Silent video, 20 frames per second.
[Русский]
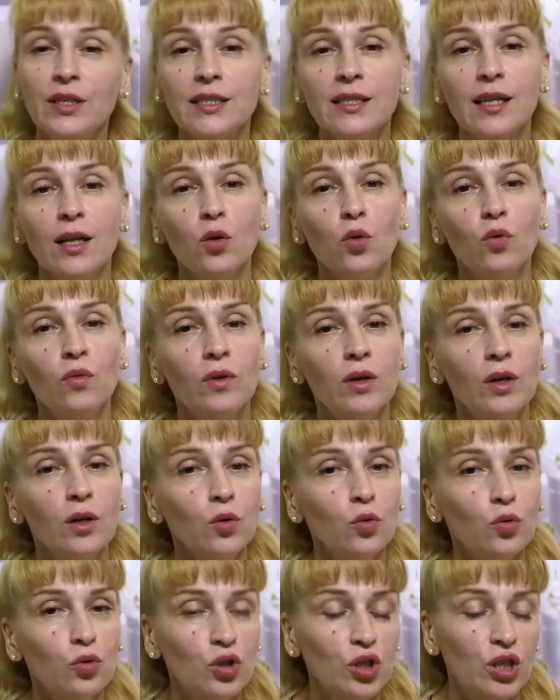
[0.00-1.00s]
столовых
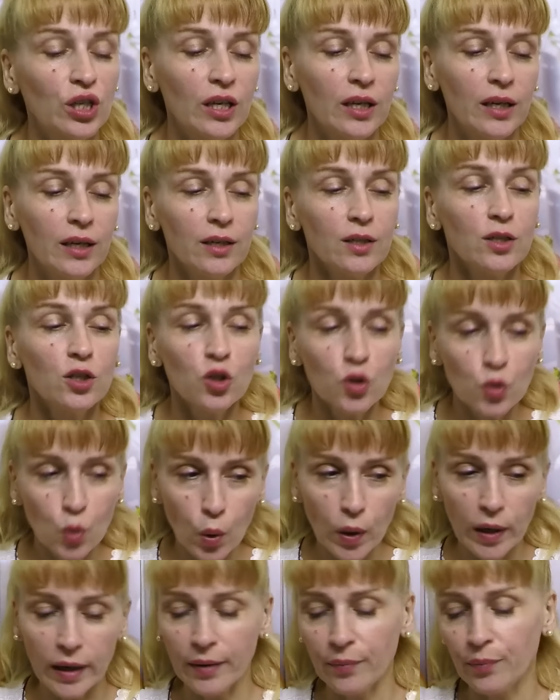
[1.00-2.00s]
ложки
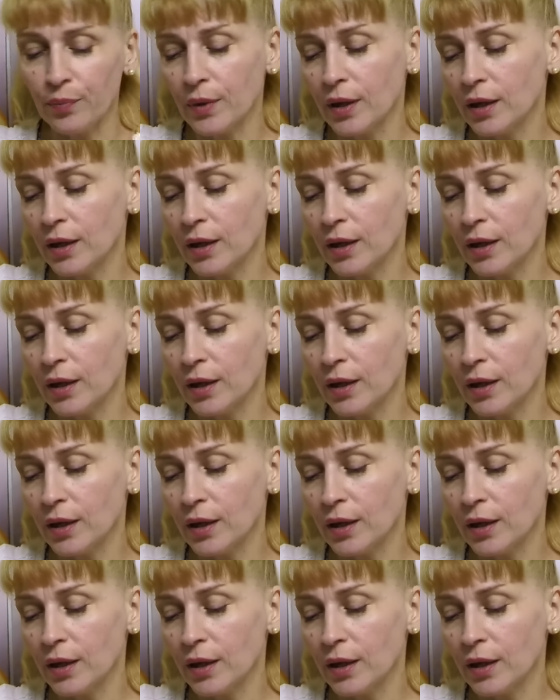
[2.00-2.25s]
соли.